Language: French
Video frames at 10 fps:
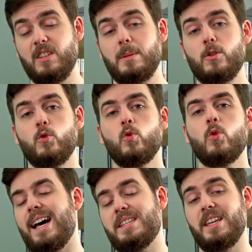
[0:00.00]
effets
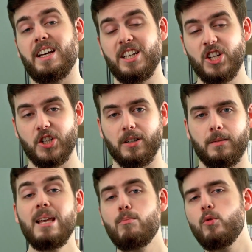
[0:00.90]
spéciaux assez riches
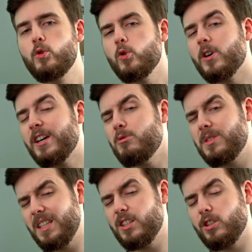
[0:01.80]
et plutôt
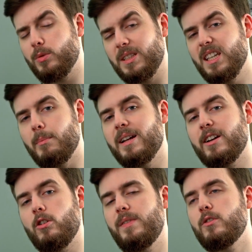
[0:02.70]
réussis je dois dire
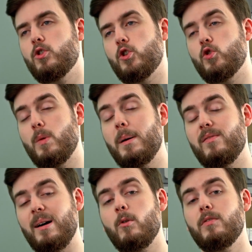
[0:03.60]
malgré le fait que je ne sois pas
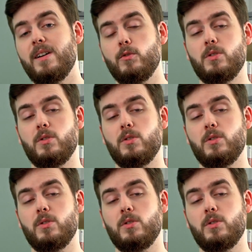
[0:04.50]
vraiment fan